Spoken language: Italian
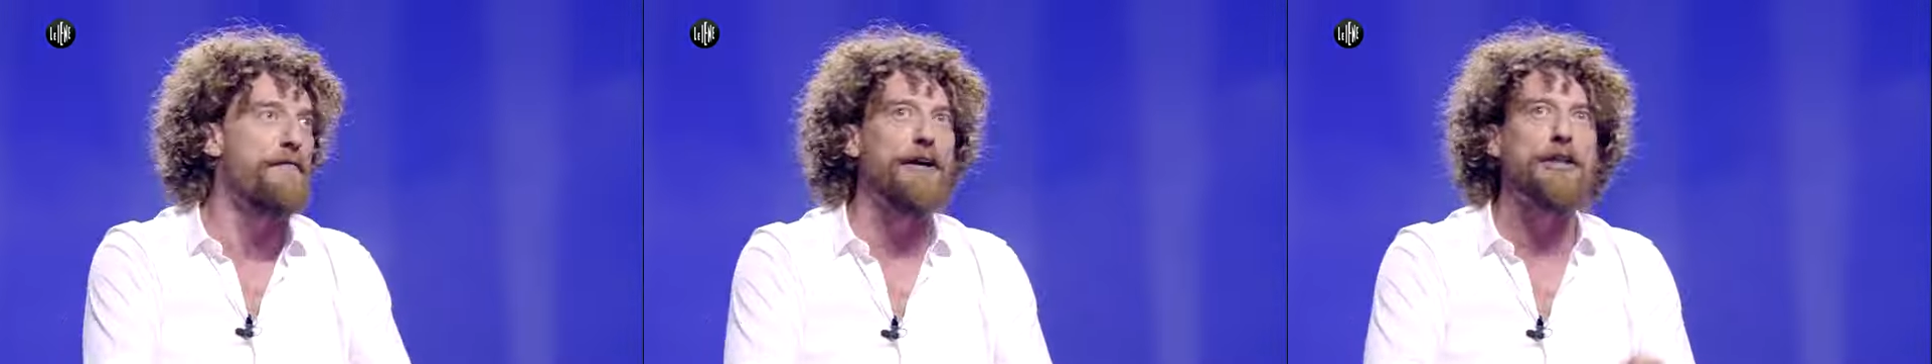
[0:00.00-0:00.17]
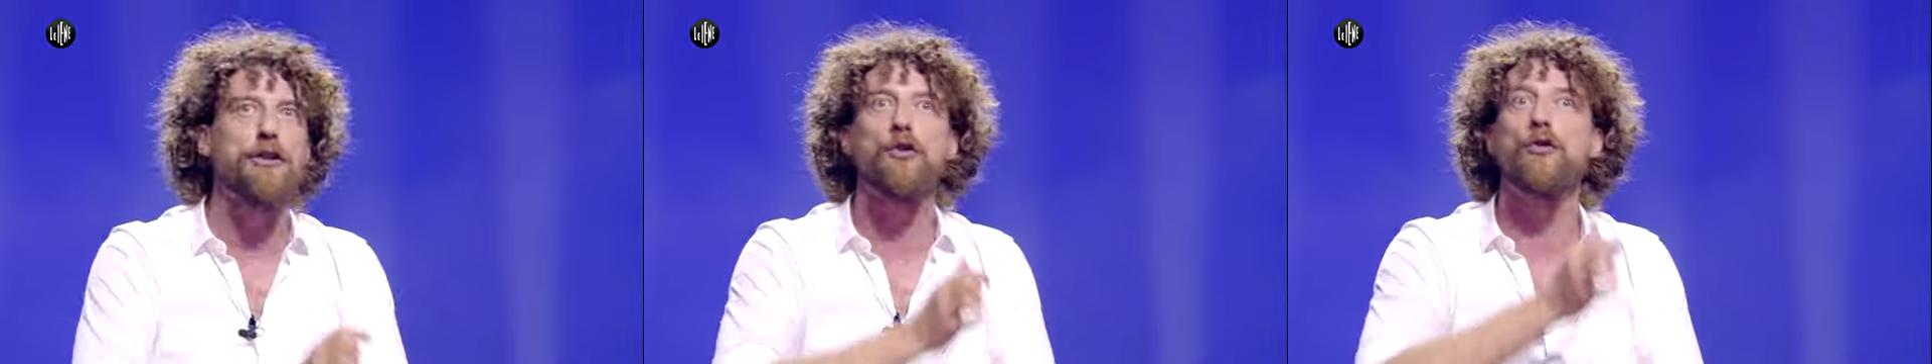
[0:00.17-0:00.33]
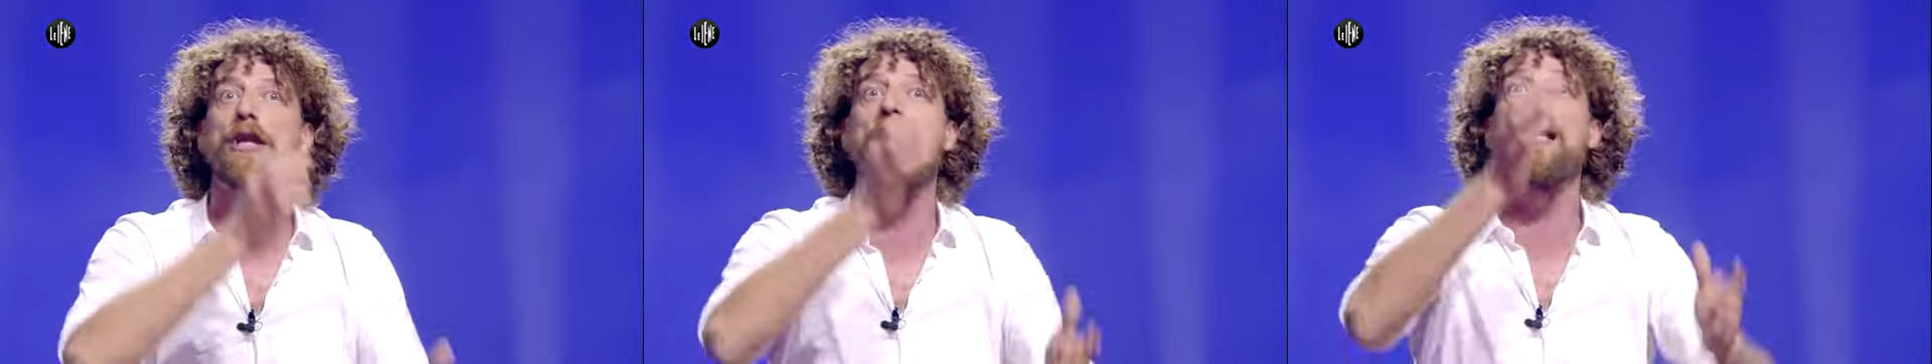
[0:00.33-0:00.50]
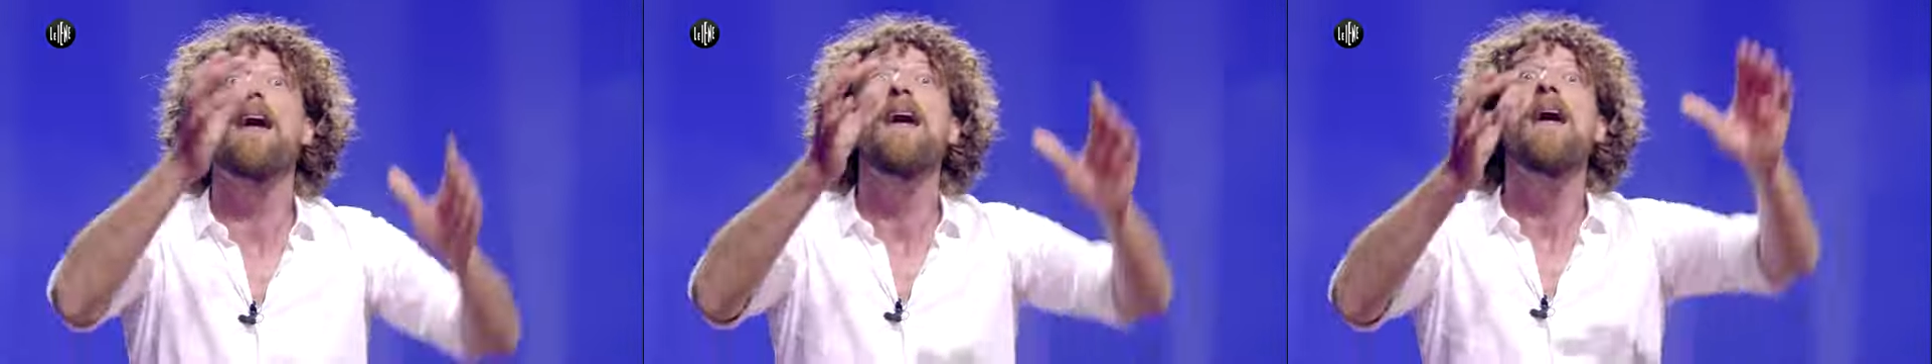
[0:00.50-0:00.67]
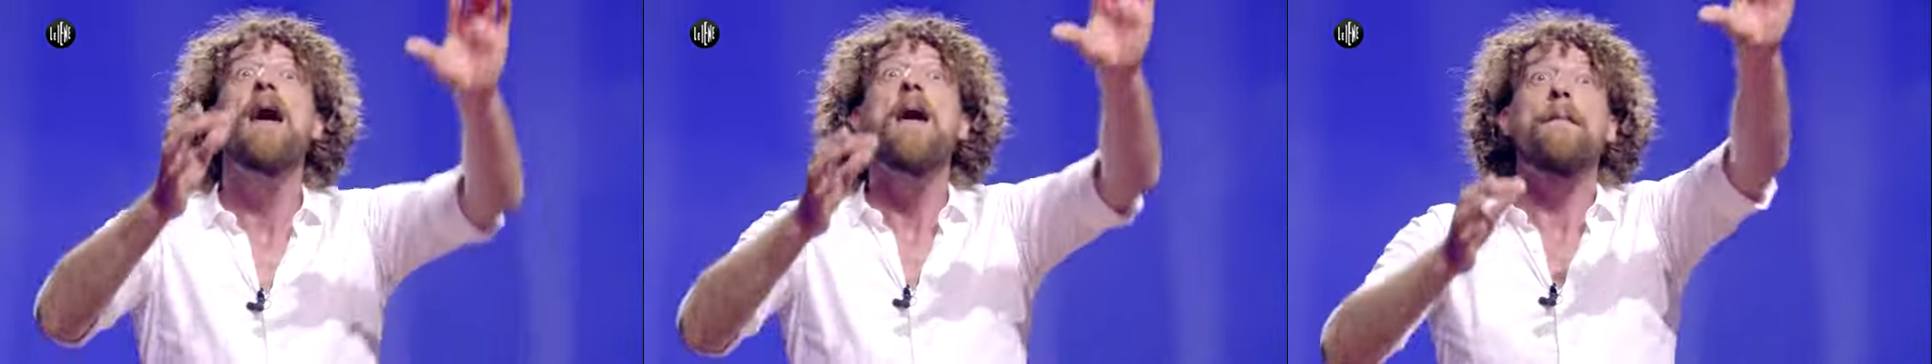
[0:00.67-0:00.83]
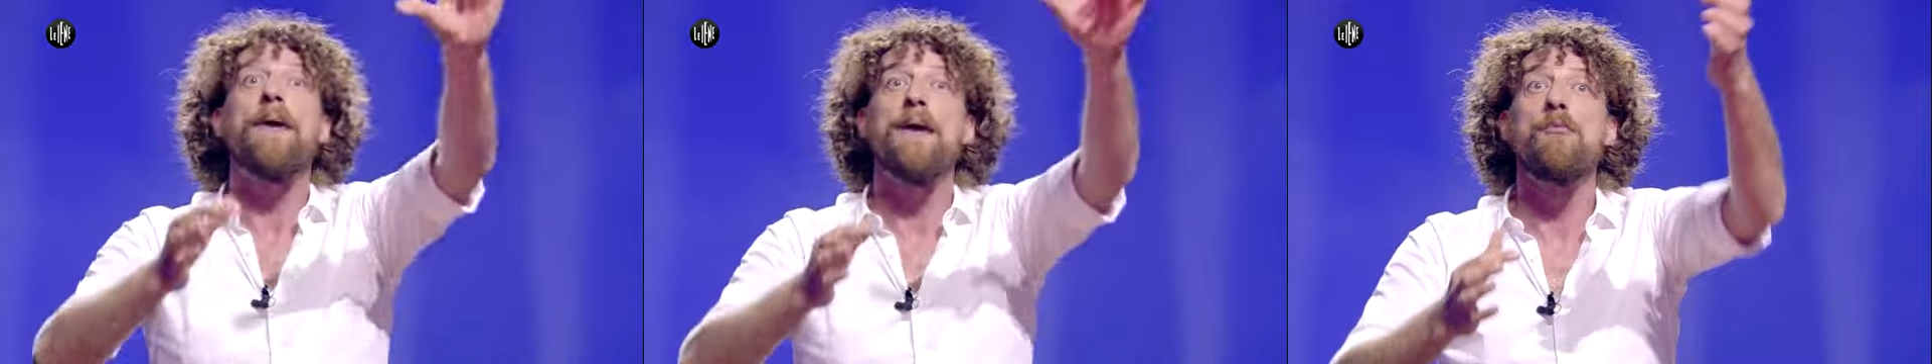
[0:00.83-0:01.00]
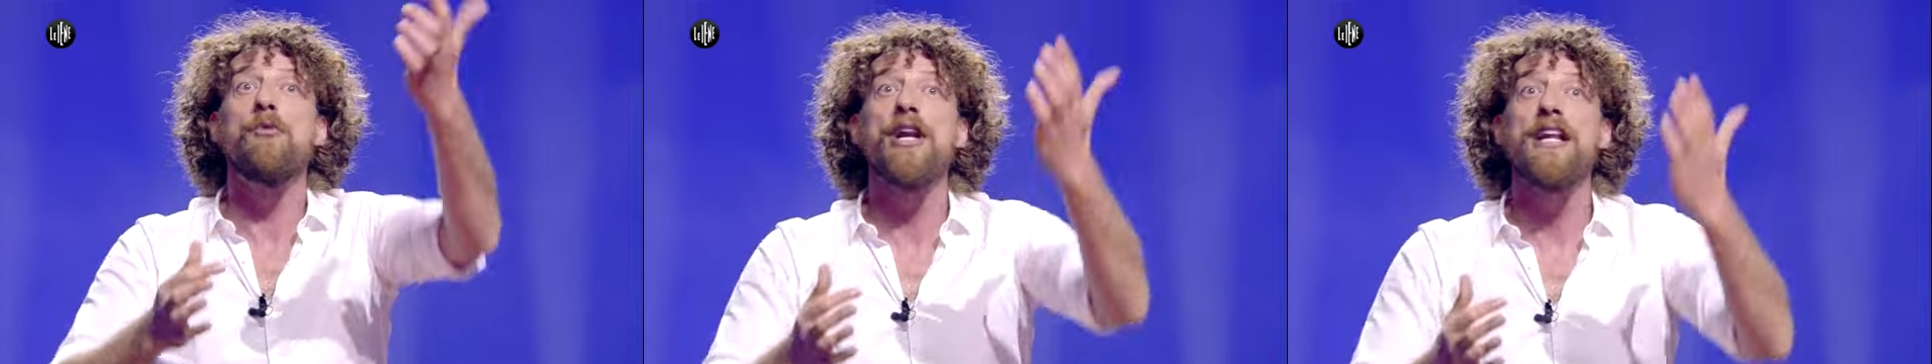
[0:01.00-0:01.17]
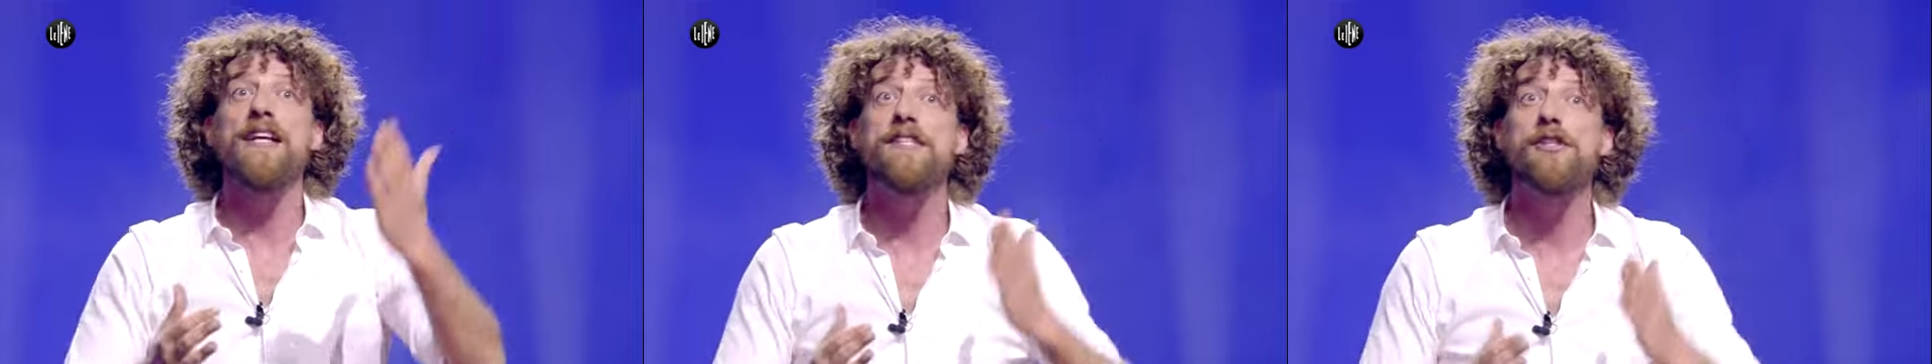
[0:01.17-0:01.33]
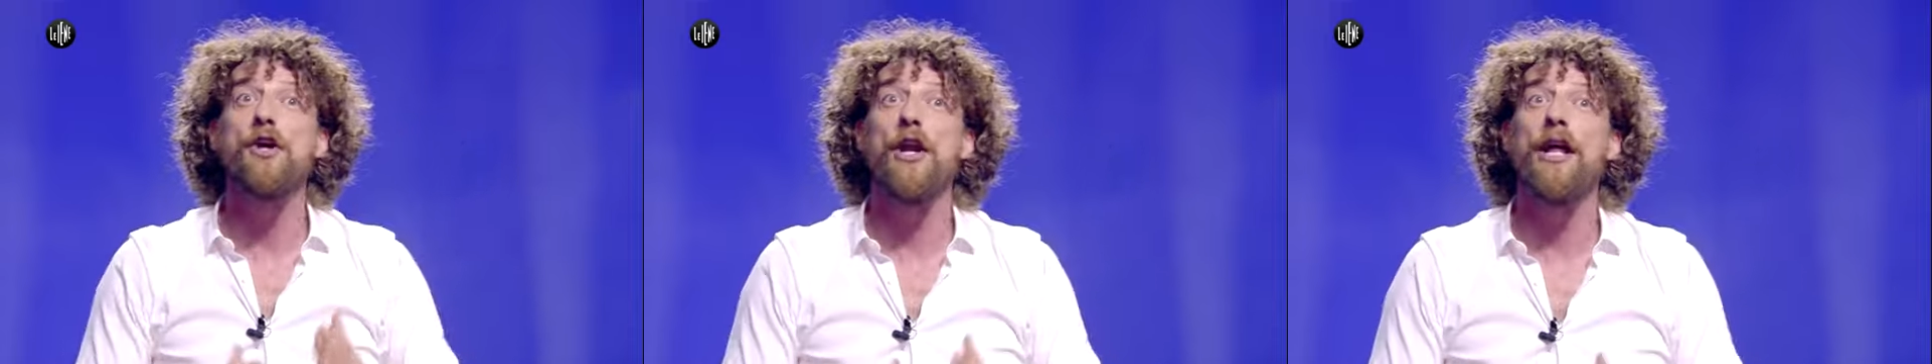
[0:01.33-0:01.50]
fatto tutta la
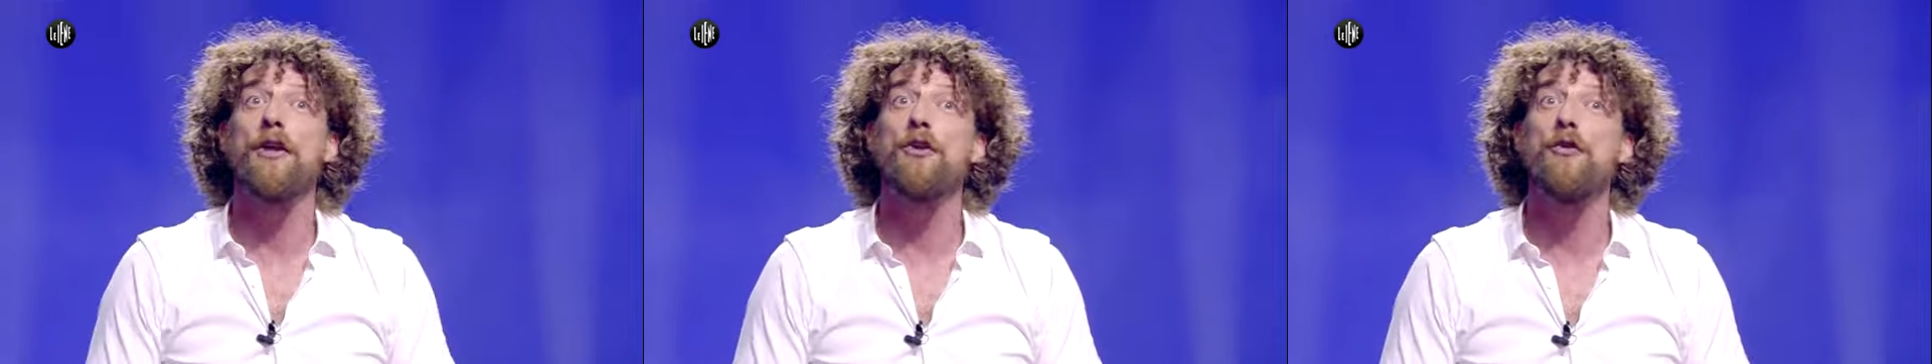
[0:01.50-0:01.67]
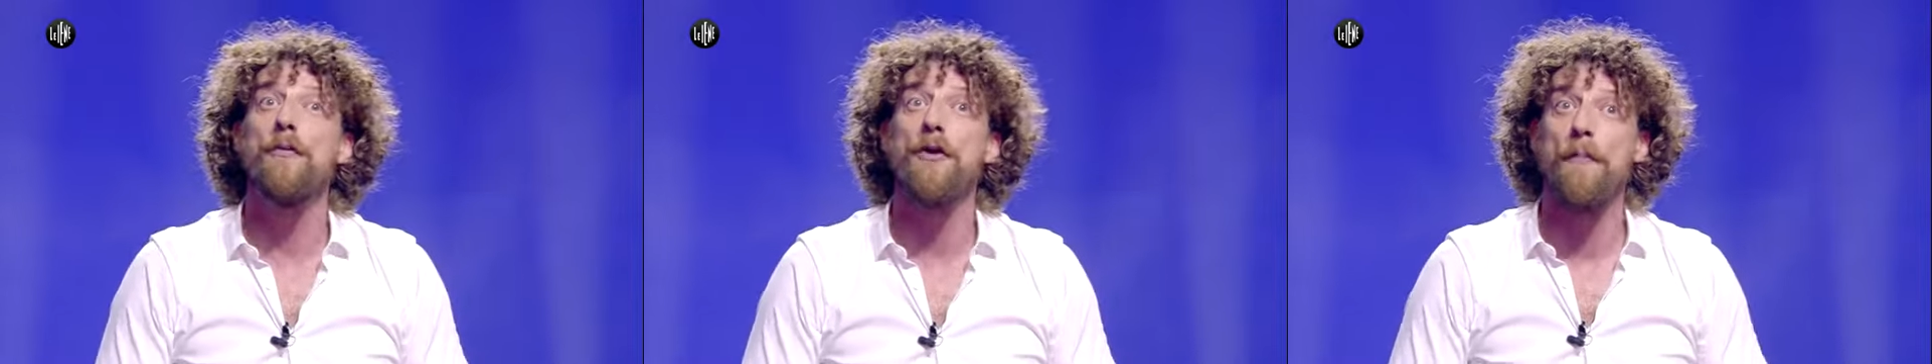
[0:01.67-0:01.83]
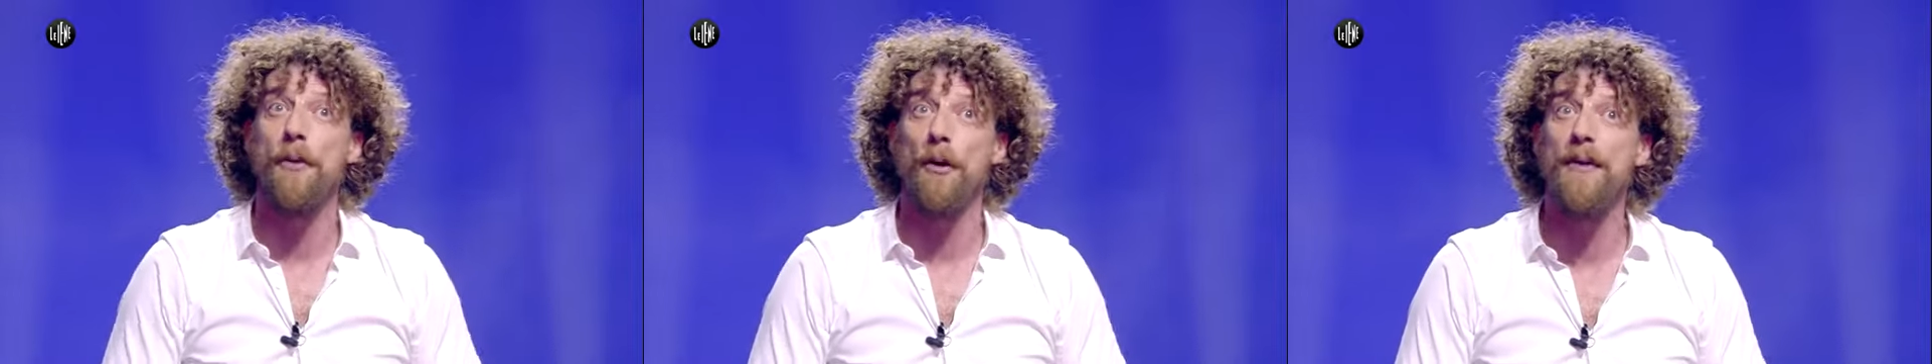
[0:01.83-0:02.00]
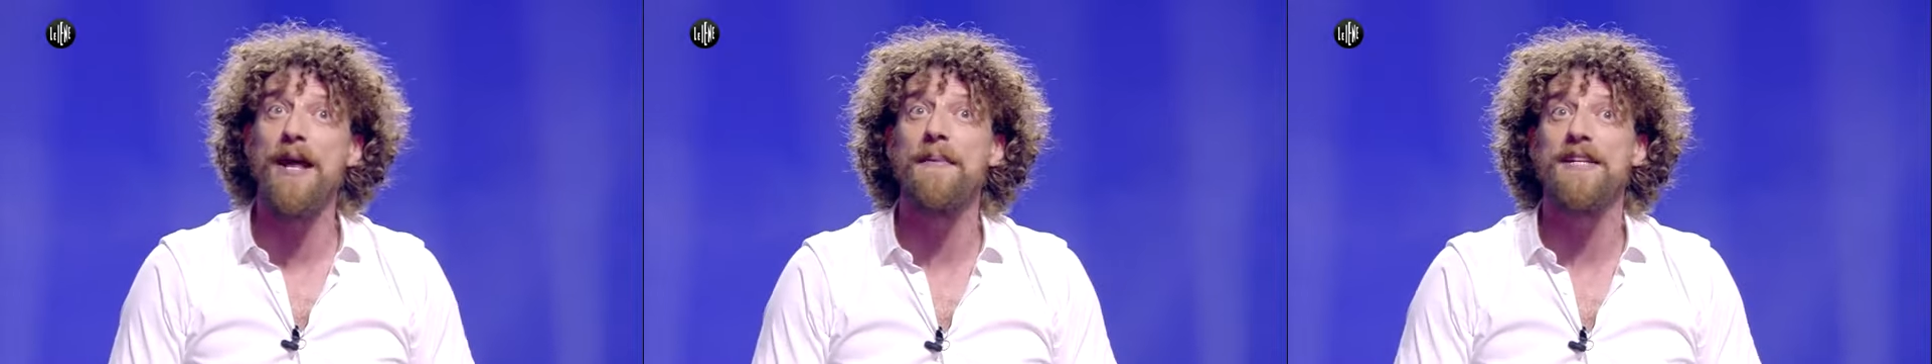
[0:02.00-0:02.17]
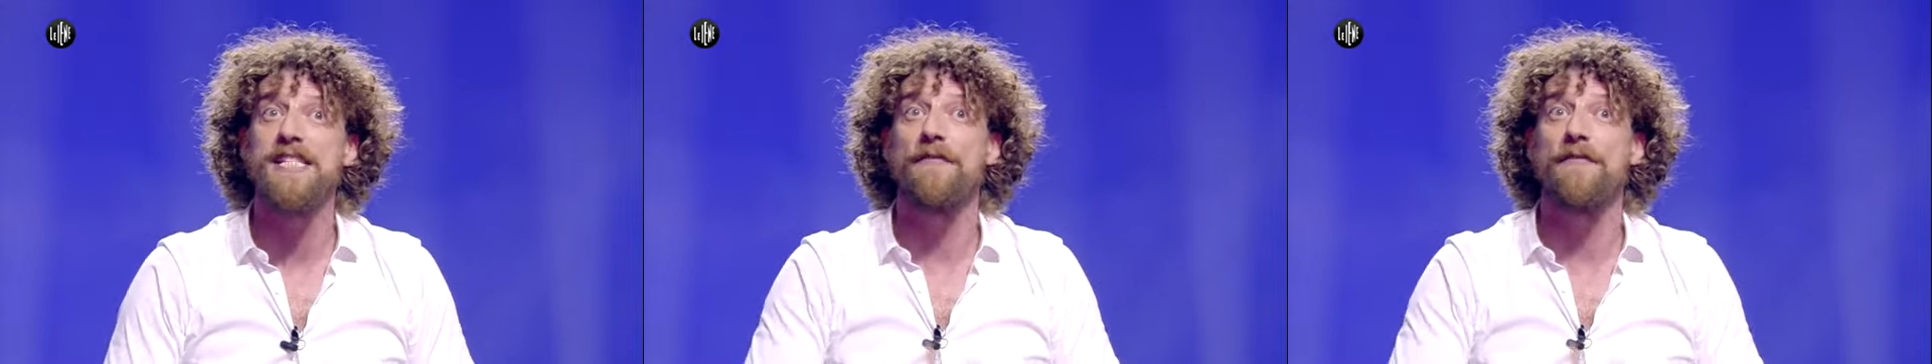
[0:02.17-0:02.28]
premonizione che tu hai un problema,